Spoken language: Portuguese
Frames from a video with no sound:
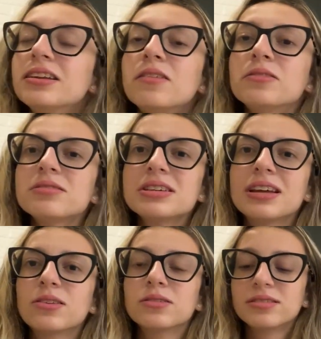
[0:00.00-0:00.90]
Não, não sei se
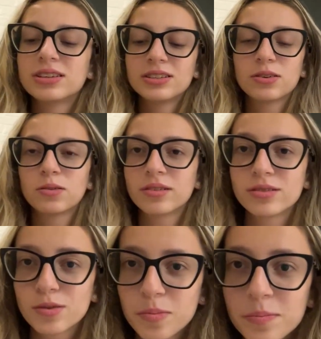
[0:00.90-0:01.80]
é doce. Gente, eu, eu
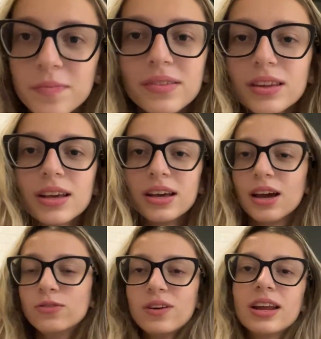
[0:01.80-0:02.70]
sou...
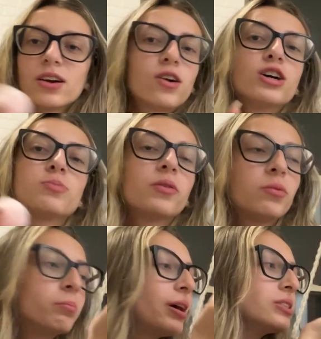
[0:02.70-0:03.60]
Eu falei que eu gosto de
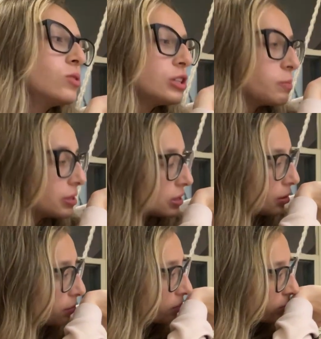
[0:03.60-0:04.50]
perfume mais doce, mas
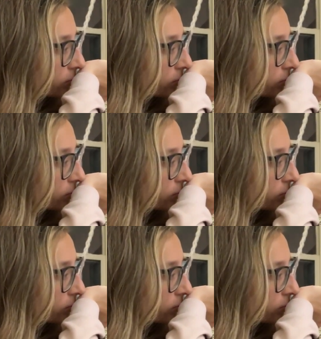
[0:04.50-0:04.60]
assim...